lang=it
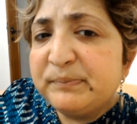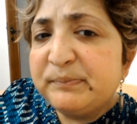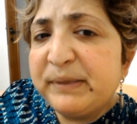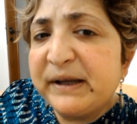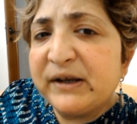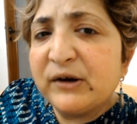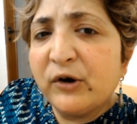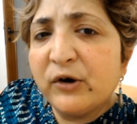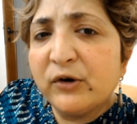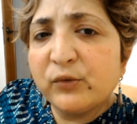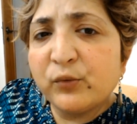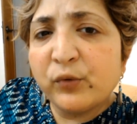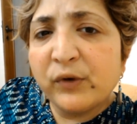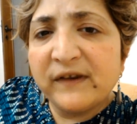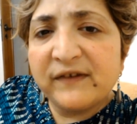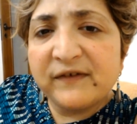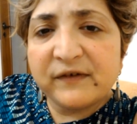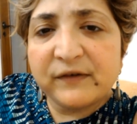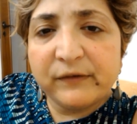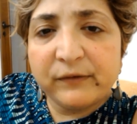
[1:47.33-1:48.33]
però
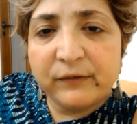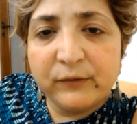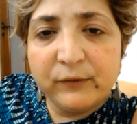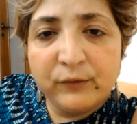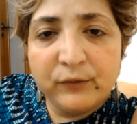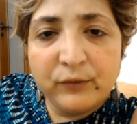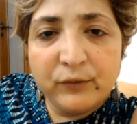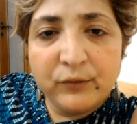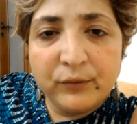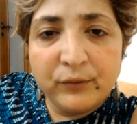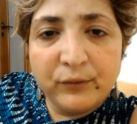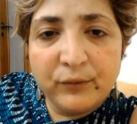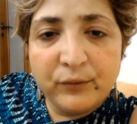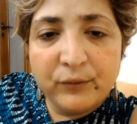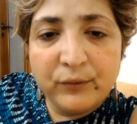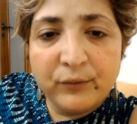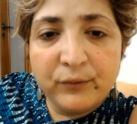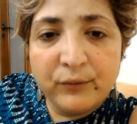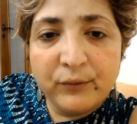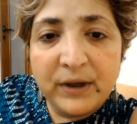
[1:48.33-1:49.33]

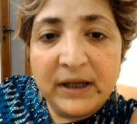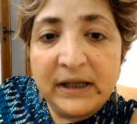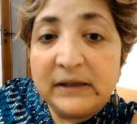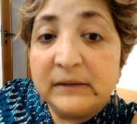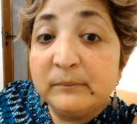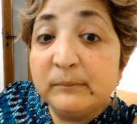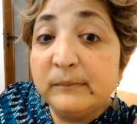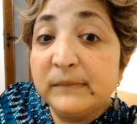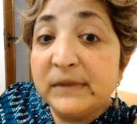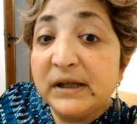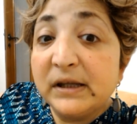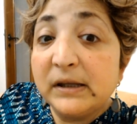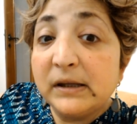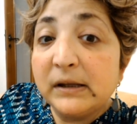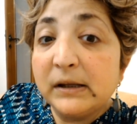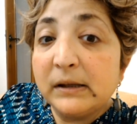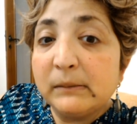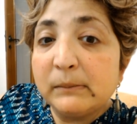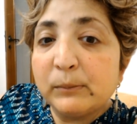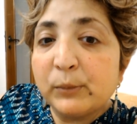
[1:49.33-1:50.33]
questo è il
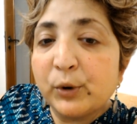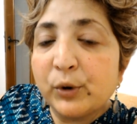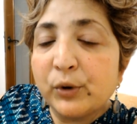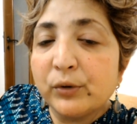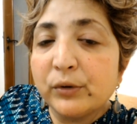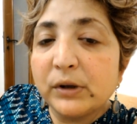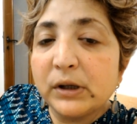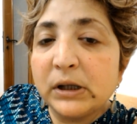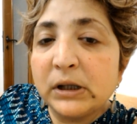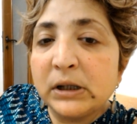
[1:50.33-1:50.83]
minimo.